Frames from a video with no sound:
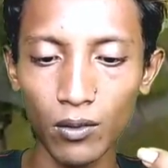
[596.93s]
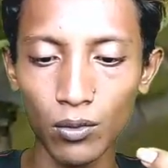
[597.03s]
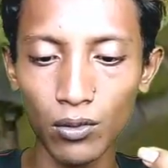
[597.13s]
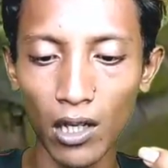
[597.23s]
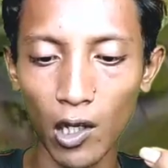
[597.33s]

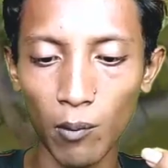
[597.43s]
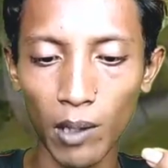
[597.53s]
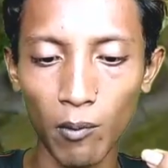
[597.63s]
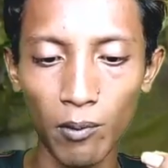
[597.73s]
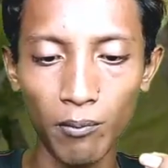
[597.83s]
Susah kalau
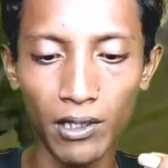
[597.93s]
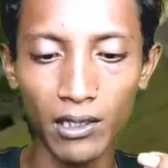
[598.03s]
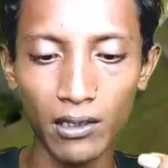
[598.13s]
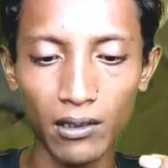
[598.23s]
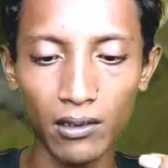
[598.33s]
pakai mobil
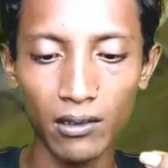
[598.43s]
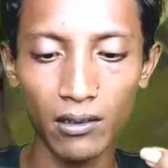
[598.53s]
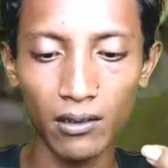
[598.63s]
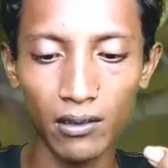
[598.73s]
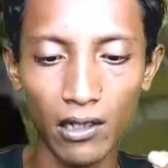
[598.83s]
bis.
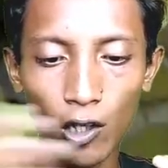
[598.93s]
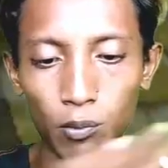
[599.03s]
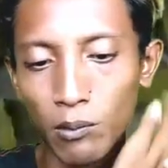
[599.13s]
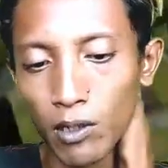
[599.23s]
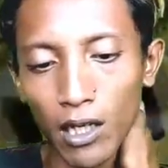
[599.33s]
Harus
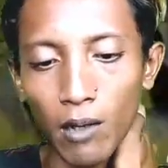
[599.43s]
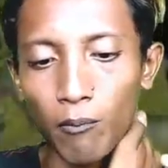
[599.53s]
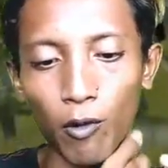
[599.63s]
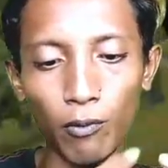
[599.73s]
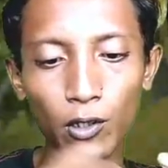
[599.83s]
bener-bener yang
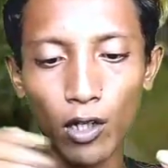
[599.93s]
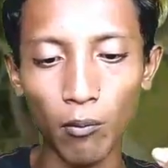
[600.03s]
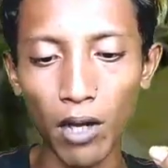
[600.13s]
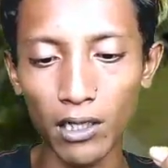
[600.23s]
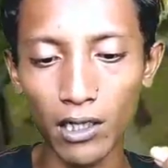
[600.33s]

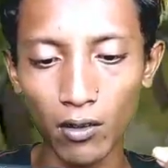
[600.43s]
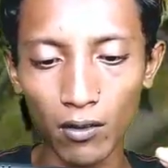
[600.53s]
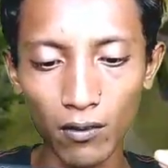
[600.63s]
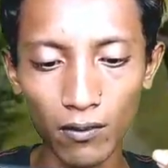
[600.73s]
profesional banget gitu loh.